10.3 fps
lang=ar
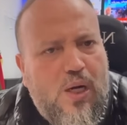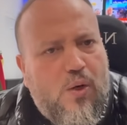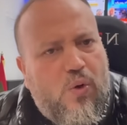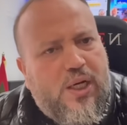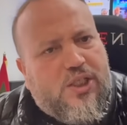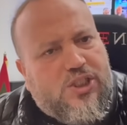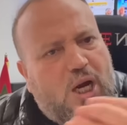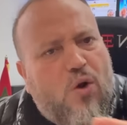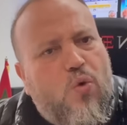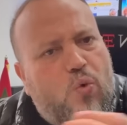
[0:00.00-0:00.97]

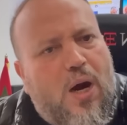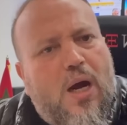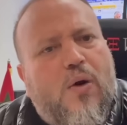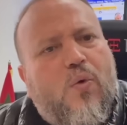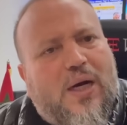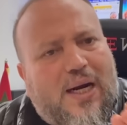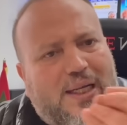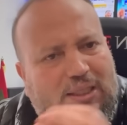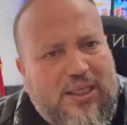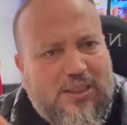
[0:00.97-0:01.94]
ويرجع هو
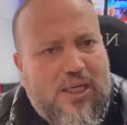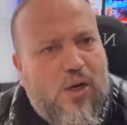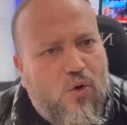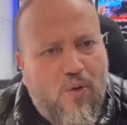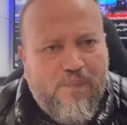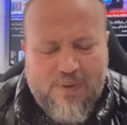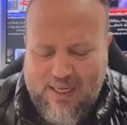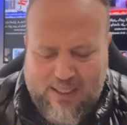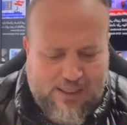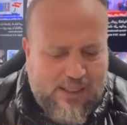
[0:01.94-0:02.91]
والرضيع ديالهم
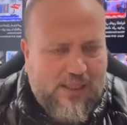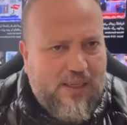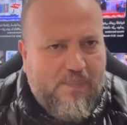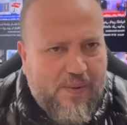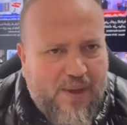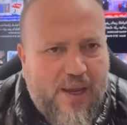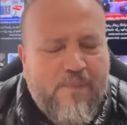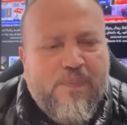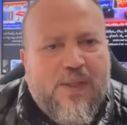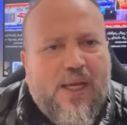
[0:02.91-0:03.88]
يعني البيبي
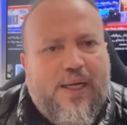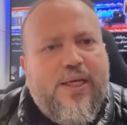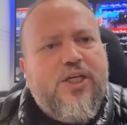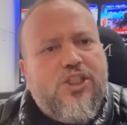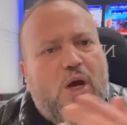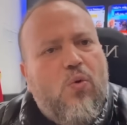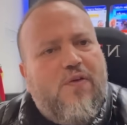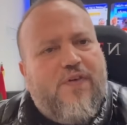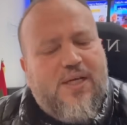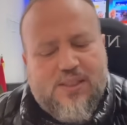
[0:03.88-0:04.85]
يعني يرجع هو
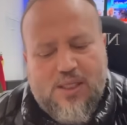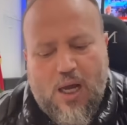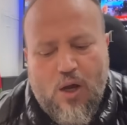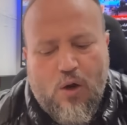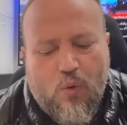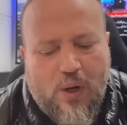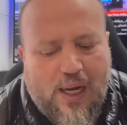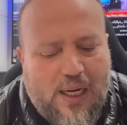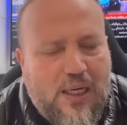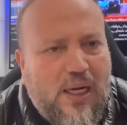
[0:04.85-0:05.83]
لفرنسا
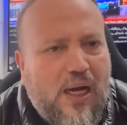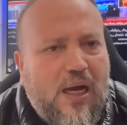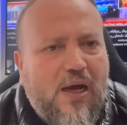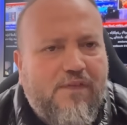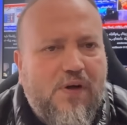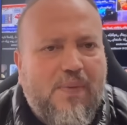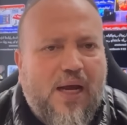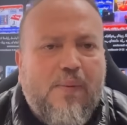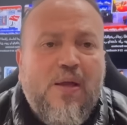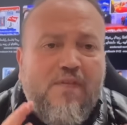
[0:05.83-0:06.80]
ويخليها في
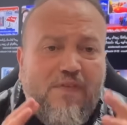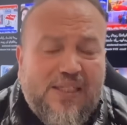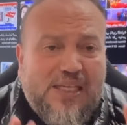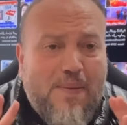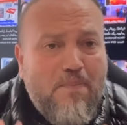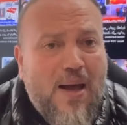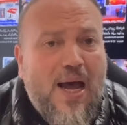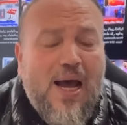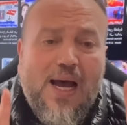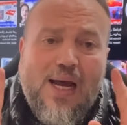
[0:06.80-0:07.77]
المغرب فتم
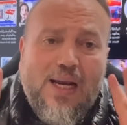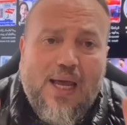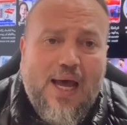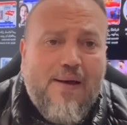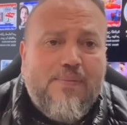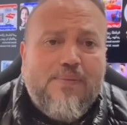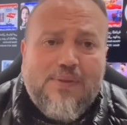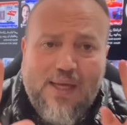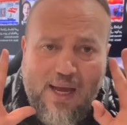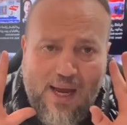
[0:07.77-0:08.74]
القبض
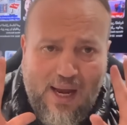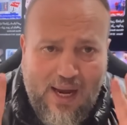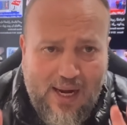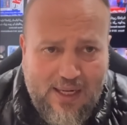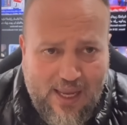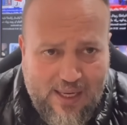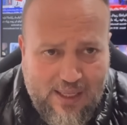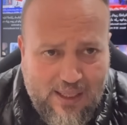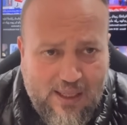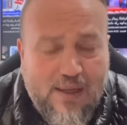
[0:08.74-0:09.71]

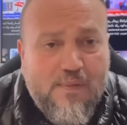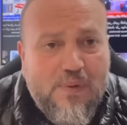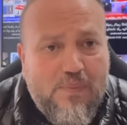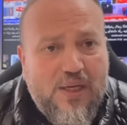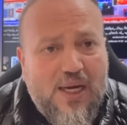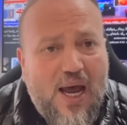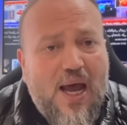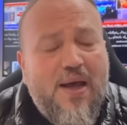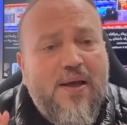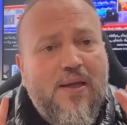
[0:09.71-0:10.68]
عليه
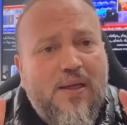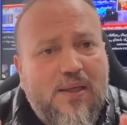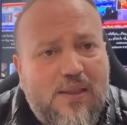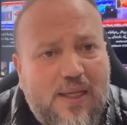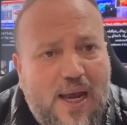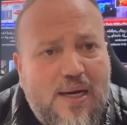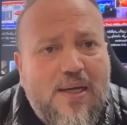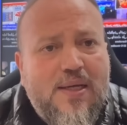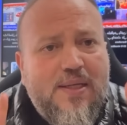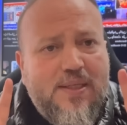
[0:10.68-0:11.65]
الميناء ديال
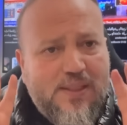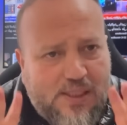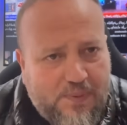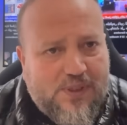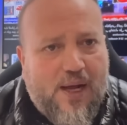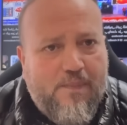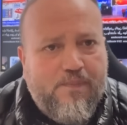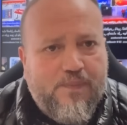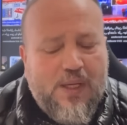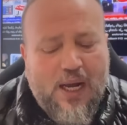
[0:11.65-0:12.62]
سبتة
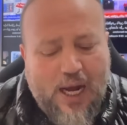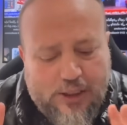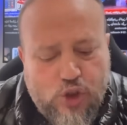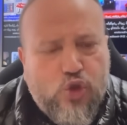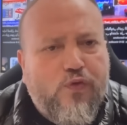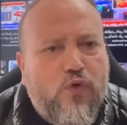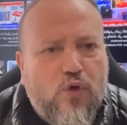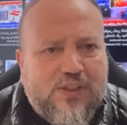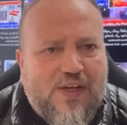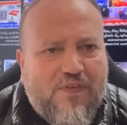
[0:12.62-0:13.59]
غادي
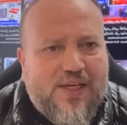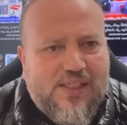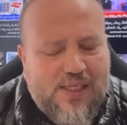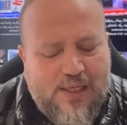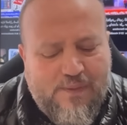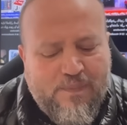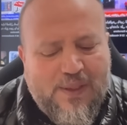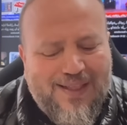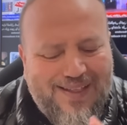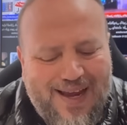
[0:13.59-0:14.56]
نشوفوا التفاصيل
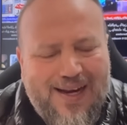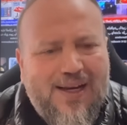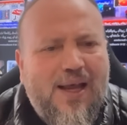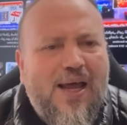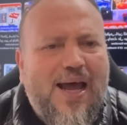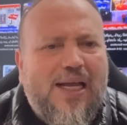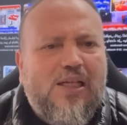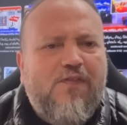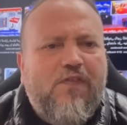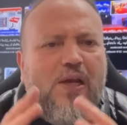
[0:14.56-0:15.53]
ديال هذا
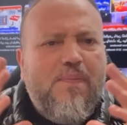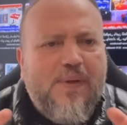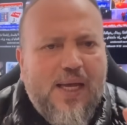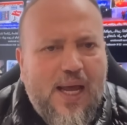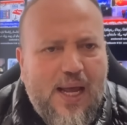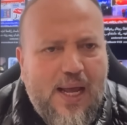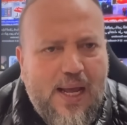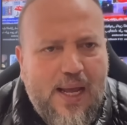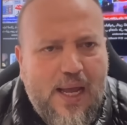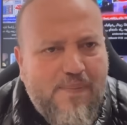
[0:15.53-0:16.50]
الفيلم
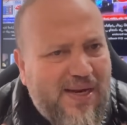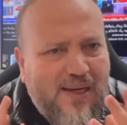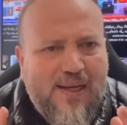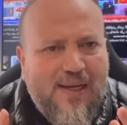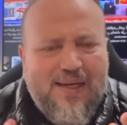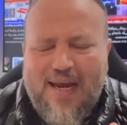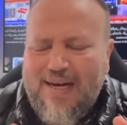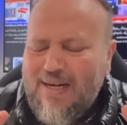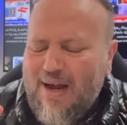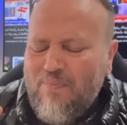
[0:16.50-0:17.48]
كامل لان